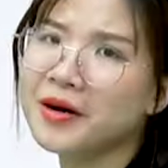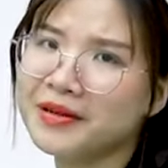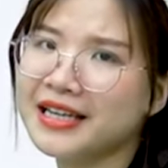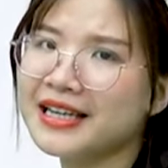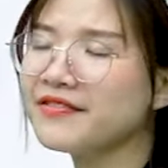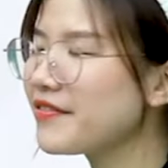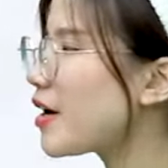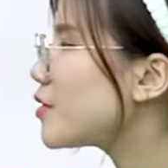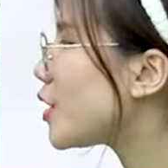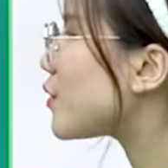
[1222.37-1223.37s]
hợp lý vì vậy
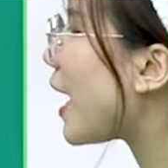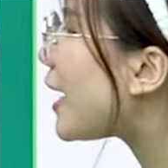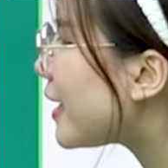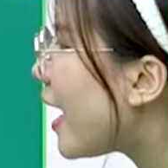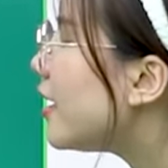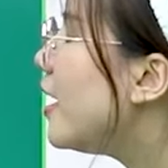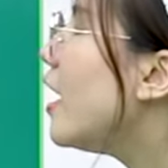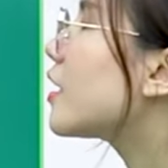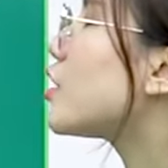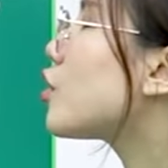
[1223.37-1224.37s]
không chọn số 2 nhá. Còn